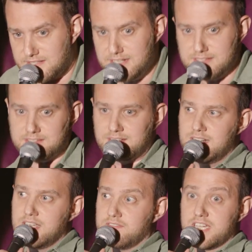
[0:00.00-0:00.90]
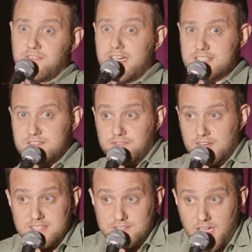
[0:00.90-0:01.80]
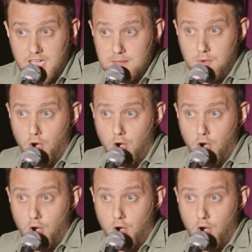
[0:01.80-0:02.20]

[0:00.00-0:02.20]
Skills. Weil ich war jetzt fast zwei Jahre im